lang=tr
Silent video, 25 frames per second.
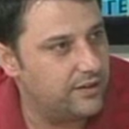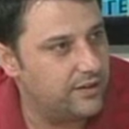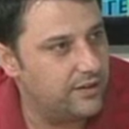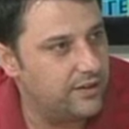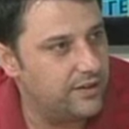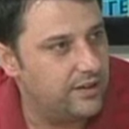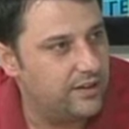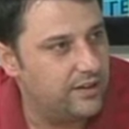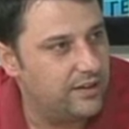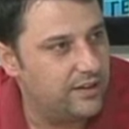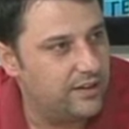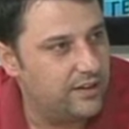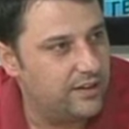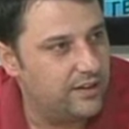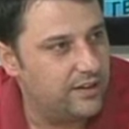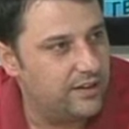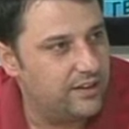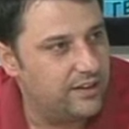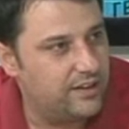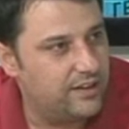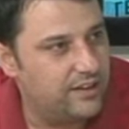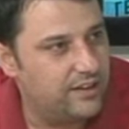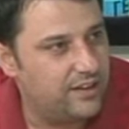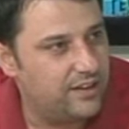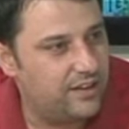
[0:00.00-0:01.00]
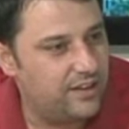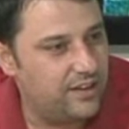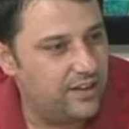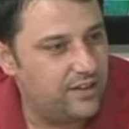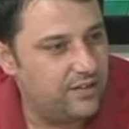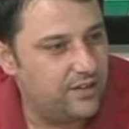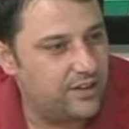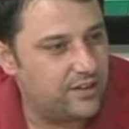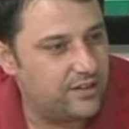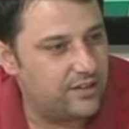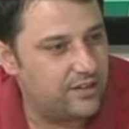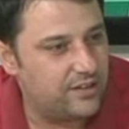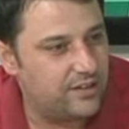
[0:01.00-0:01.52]
her ne aldı
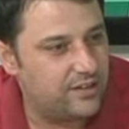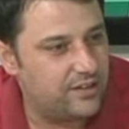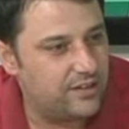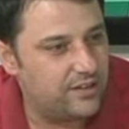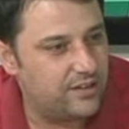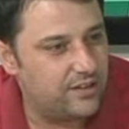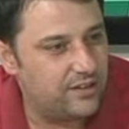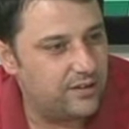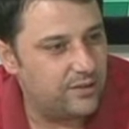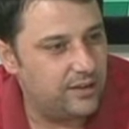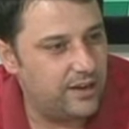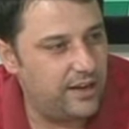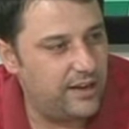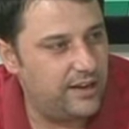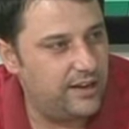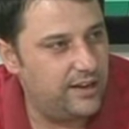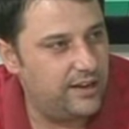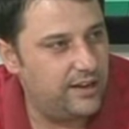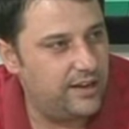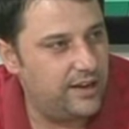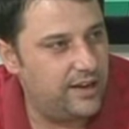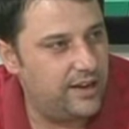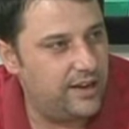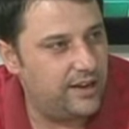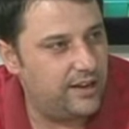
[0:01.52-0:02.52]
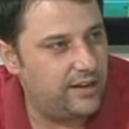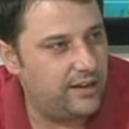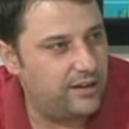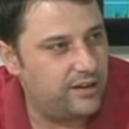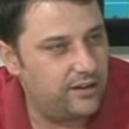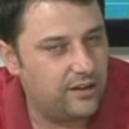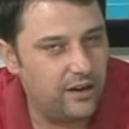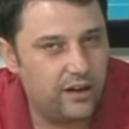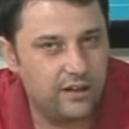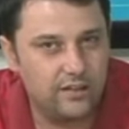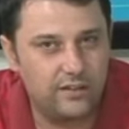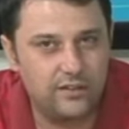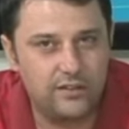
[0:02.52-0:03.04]
evet, üzerinden. Eliyle
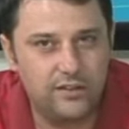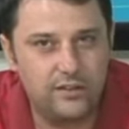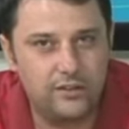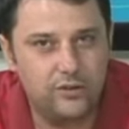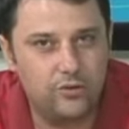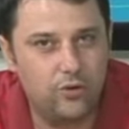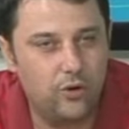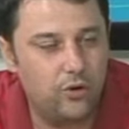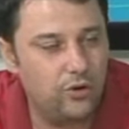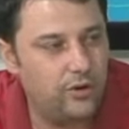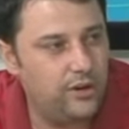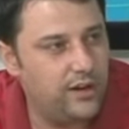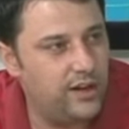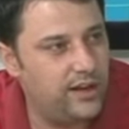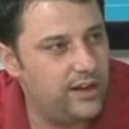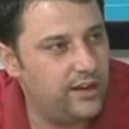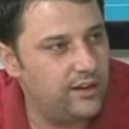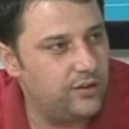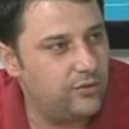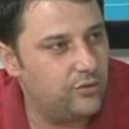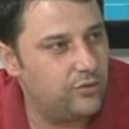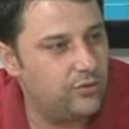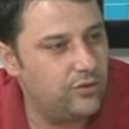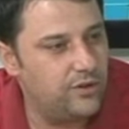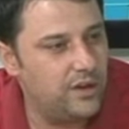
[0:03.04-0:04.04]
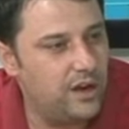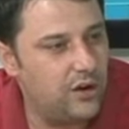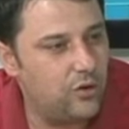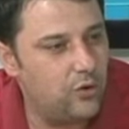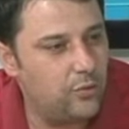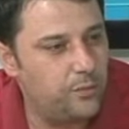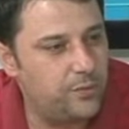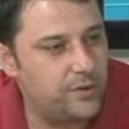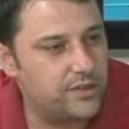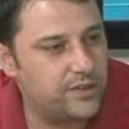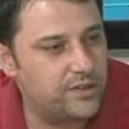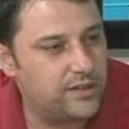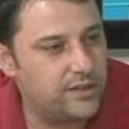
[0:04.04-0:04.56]
attığı golle Dünya
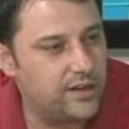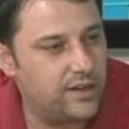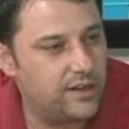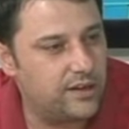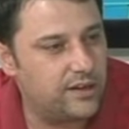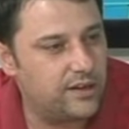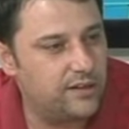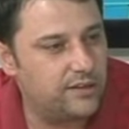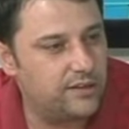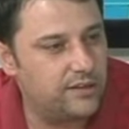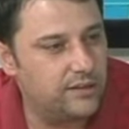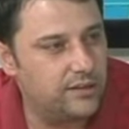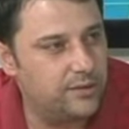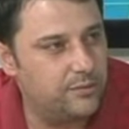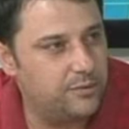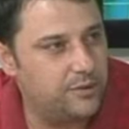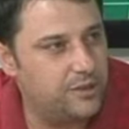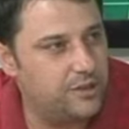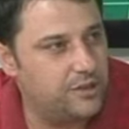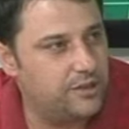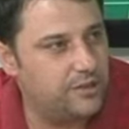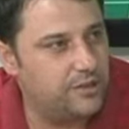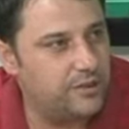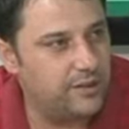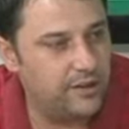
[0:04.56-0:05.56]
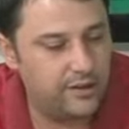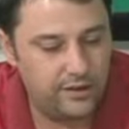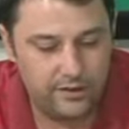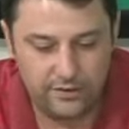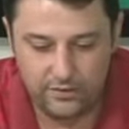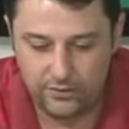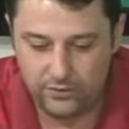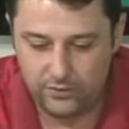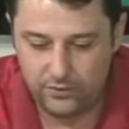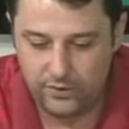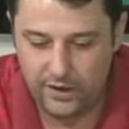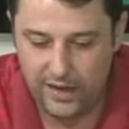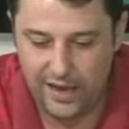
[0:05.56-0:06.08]
Kupası'na katılımını
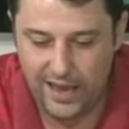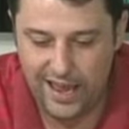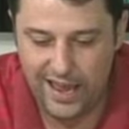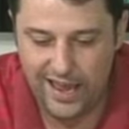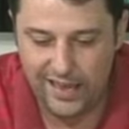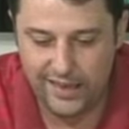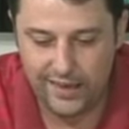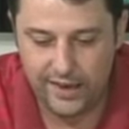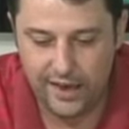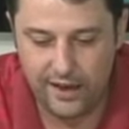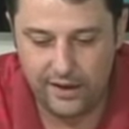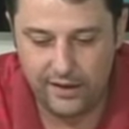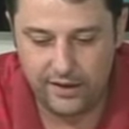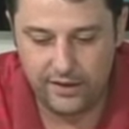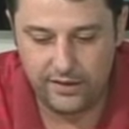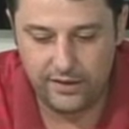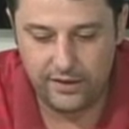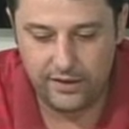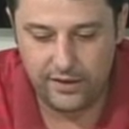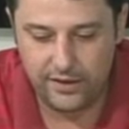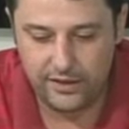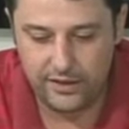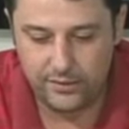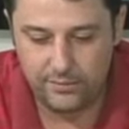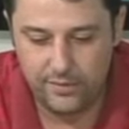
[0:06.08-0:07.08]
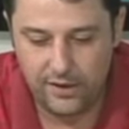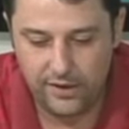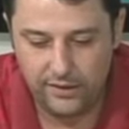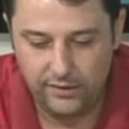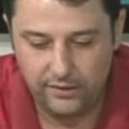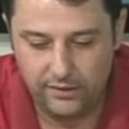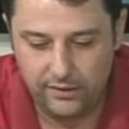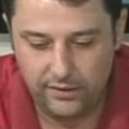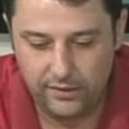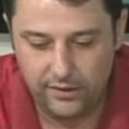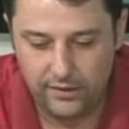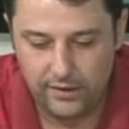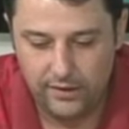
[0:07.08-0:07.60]
engelledi resmen.
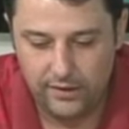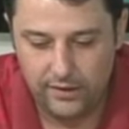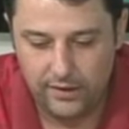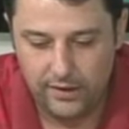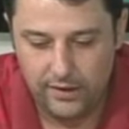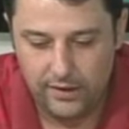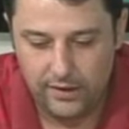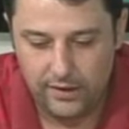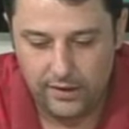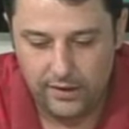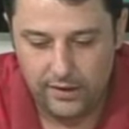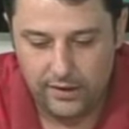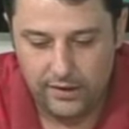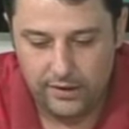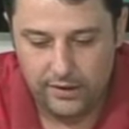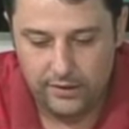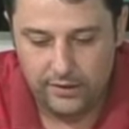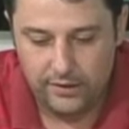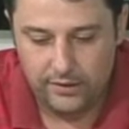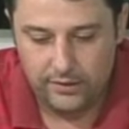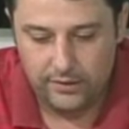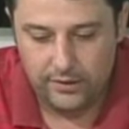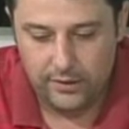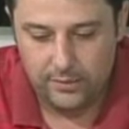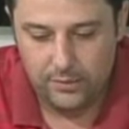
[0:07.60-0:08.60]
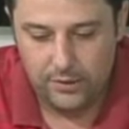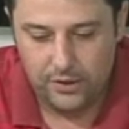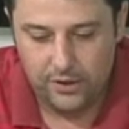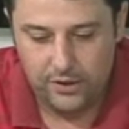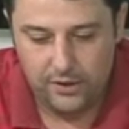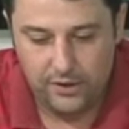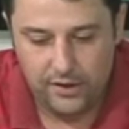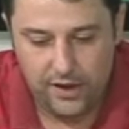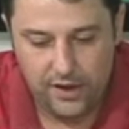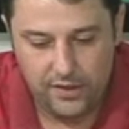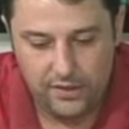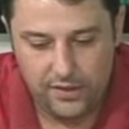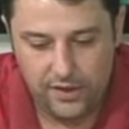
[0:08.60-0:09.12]
Tabi
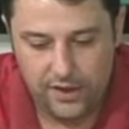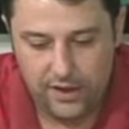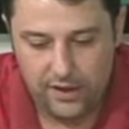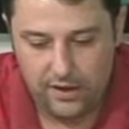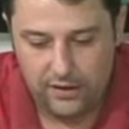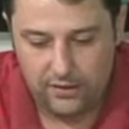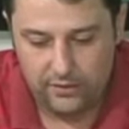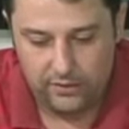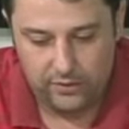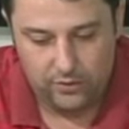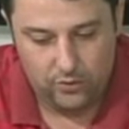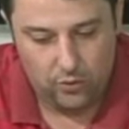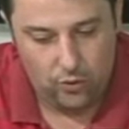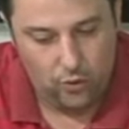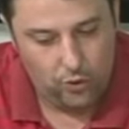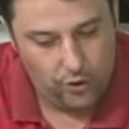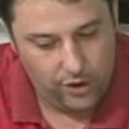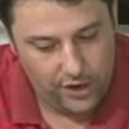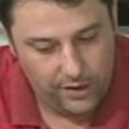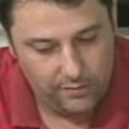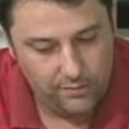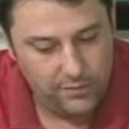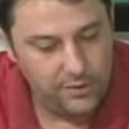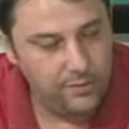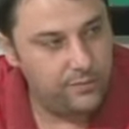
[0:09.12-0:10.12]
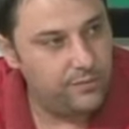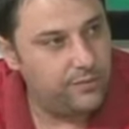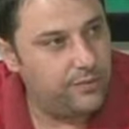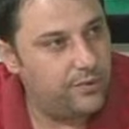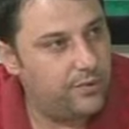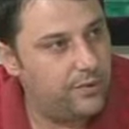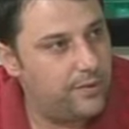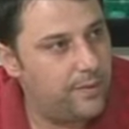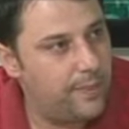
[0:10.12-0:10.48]
İrlanda bu kez önemli, aynı grupta